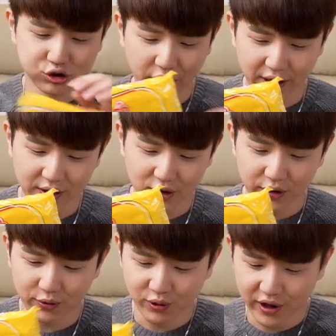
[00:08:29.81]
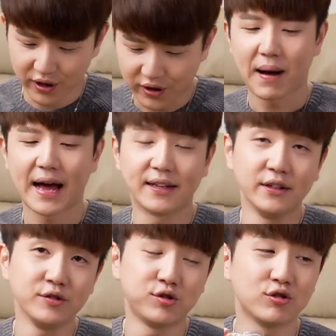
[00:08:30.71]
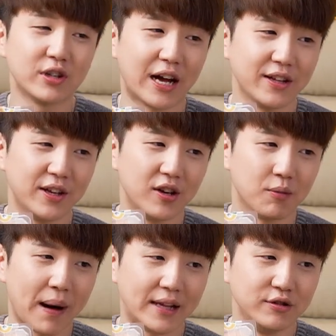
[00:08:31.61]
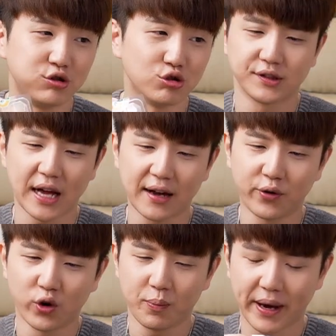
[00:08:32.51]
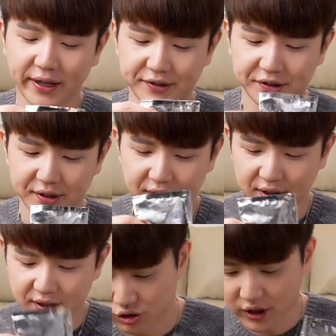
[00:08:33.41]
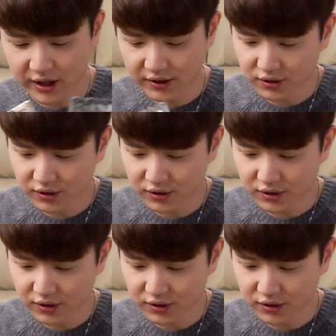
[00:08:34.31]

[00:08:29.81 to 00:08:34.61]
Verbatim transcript: 두개나 들어있고요 반숙 란이에요 반숙 사골 베이스 두개가